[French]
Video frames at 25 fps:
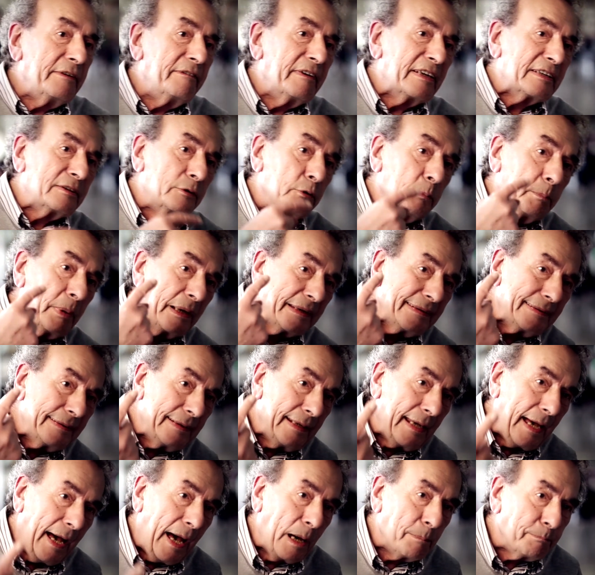qui va se
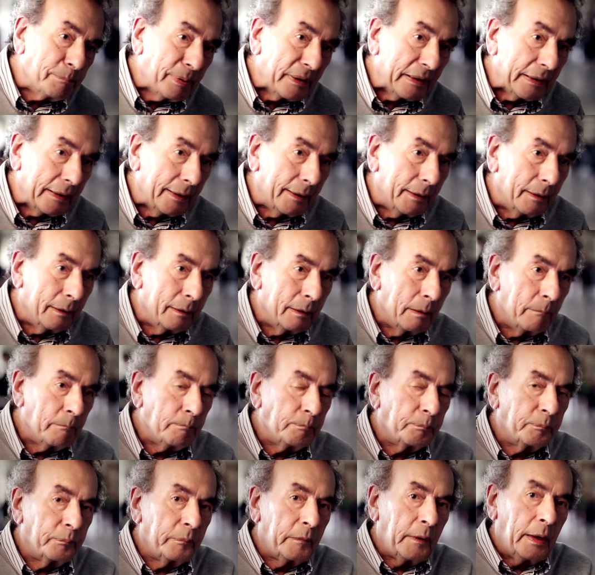passer après,
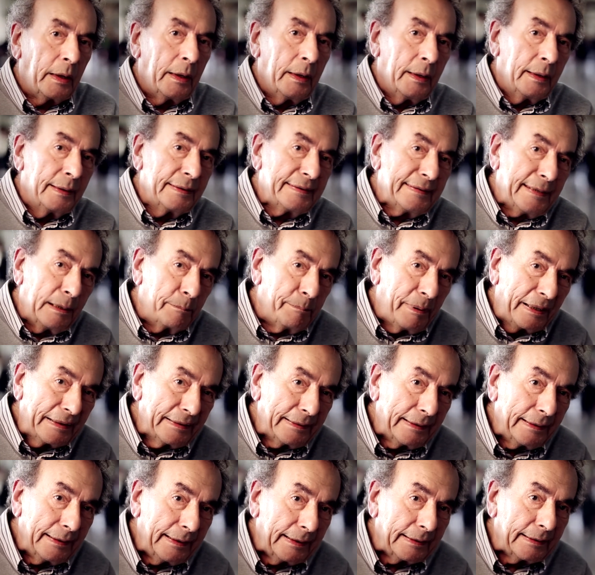
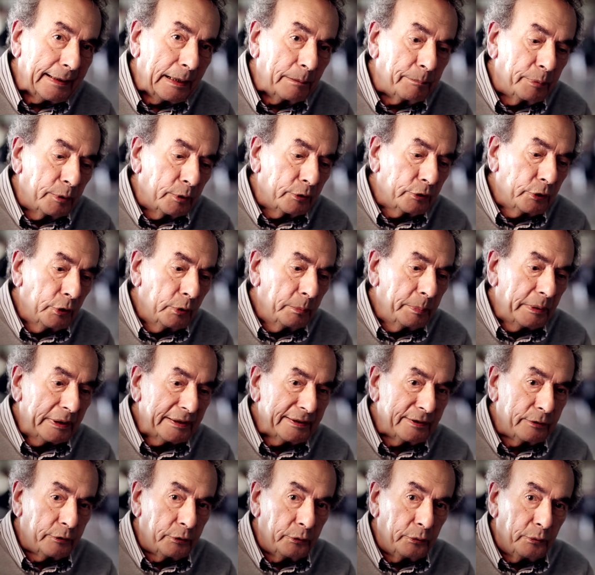Saint-Patrick est important
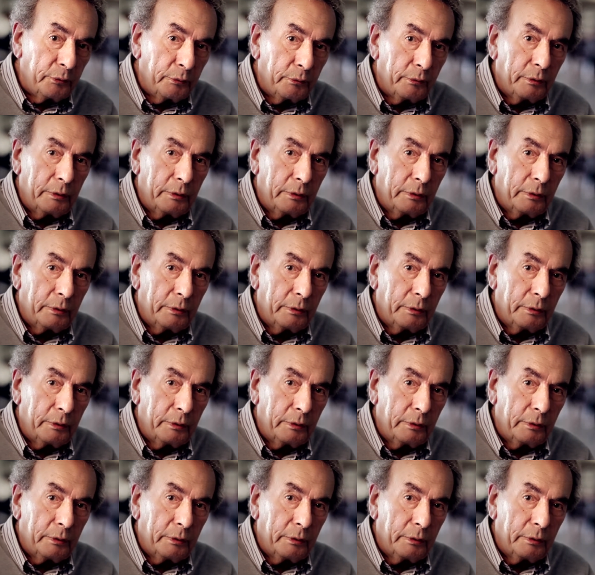parce que